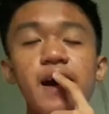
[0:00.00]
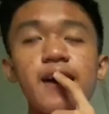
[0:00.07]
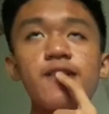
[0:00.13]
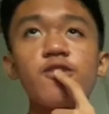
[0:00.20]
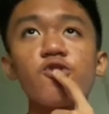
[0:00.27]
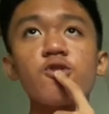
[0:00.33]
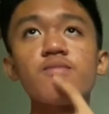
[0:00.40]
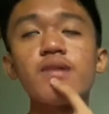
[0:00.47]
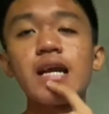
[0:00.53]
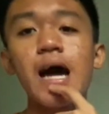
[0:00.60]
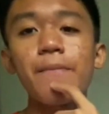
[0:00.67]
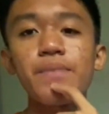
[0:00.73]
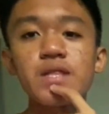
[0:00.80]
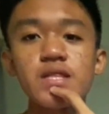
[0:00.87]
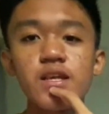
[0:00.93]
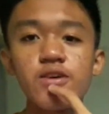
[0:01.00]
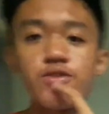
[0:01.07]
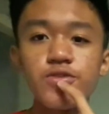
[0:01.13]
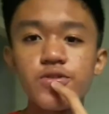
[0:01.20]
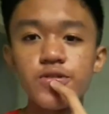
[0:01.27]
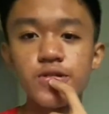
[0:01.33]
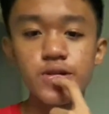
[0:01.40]
Paano kung malapit na
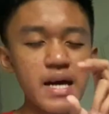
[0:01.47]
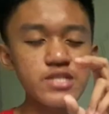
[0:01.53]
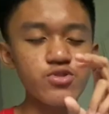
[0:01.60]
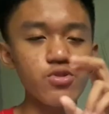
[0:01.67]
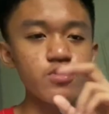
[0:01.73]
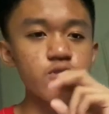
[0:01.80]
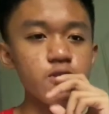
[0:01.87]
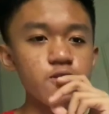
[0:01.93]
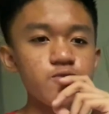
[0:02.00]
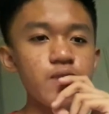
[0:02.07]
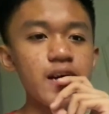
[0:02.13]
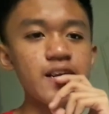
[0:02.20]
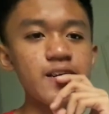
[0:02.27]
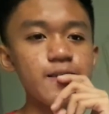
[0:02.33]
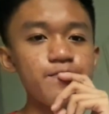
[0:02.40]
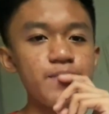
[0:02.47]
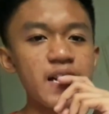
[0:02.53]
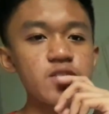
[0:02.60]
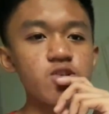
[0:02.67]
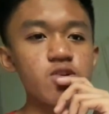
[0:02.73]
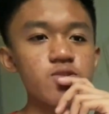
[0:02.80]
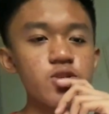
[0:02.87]
yung pasok nyo? Kunwari,
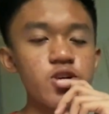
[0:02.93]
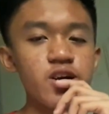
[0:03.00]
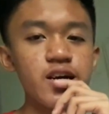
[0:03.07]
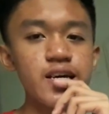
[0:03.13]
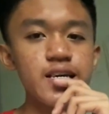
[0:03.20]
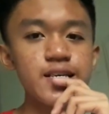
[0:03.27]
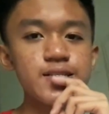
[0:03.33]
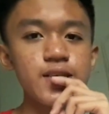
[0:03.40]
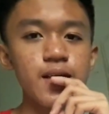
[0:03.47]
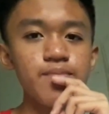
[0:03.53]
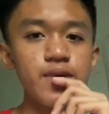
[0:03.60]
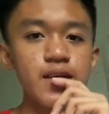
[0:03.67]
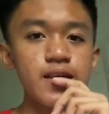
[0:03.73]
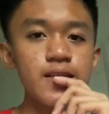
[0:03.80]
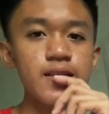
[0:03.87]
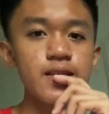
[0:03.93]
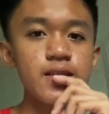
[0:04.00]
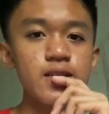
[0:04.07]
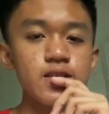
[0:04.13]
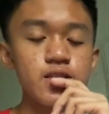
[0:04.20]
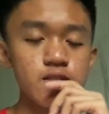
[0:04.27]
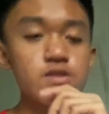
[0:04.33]
pasok nyo ay
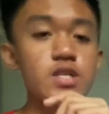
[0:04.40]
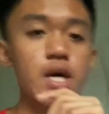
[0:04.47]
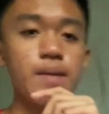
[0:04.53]
7,